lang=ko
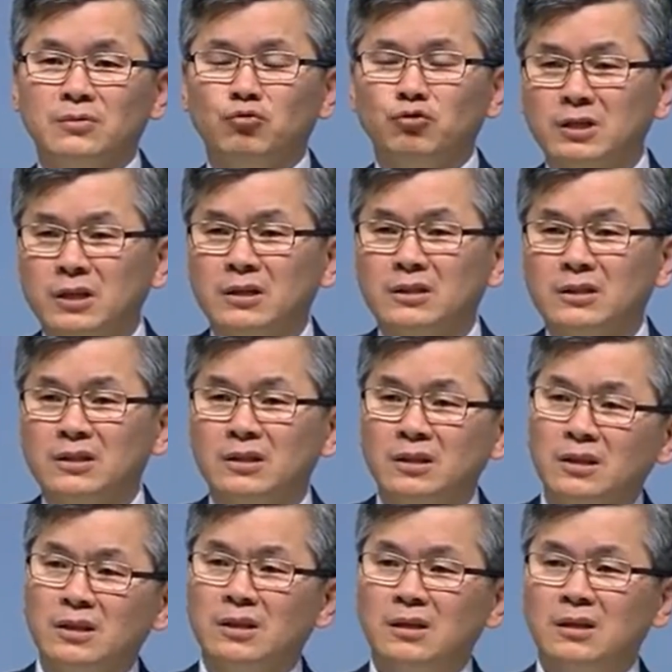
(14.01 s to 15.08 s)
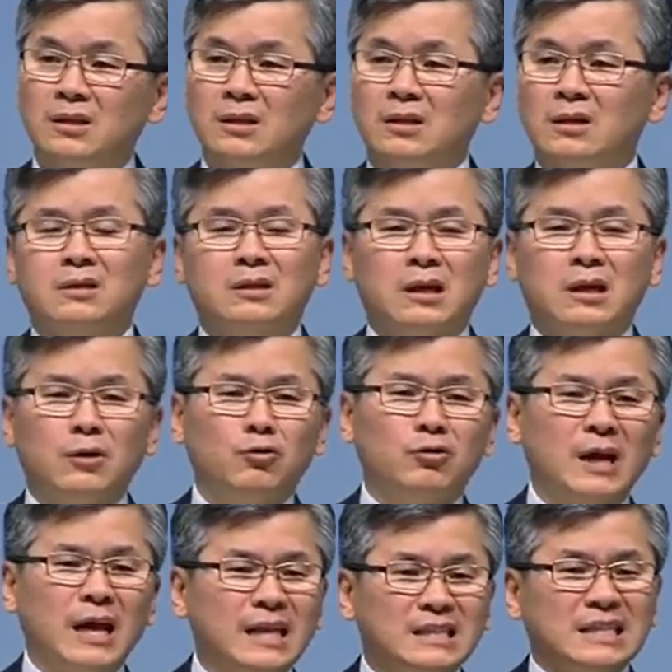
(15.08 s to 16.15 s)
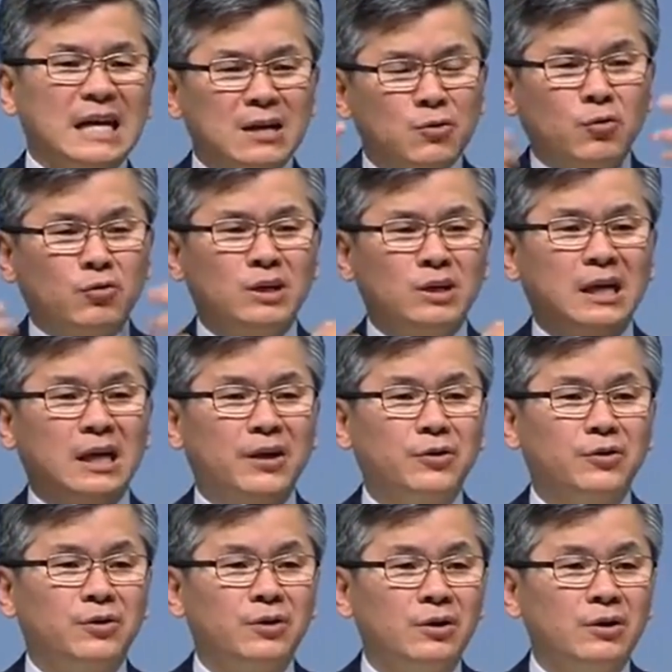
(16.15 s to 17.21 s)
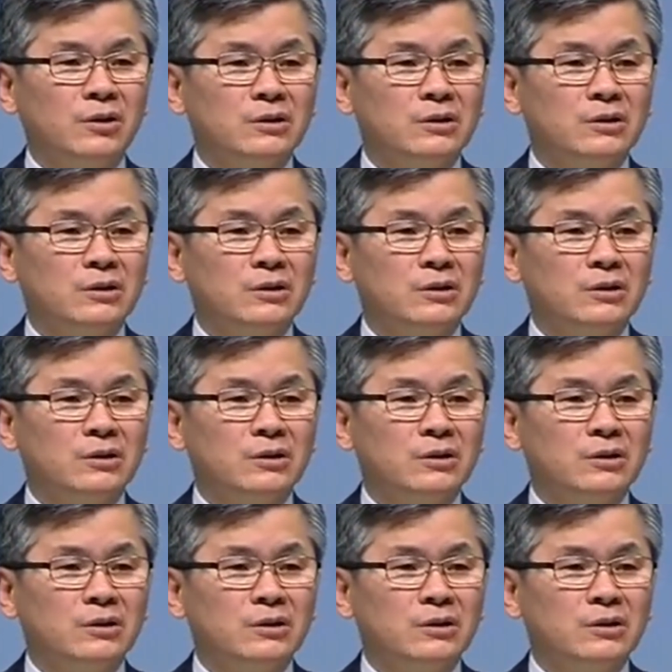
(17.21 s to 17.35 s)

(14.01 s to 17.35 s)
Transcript: 우선 겨울에 이 찬 공기가요.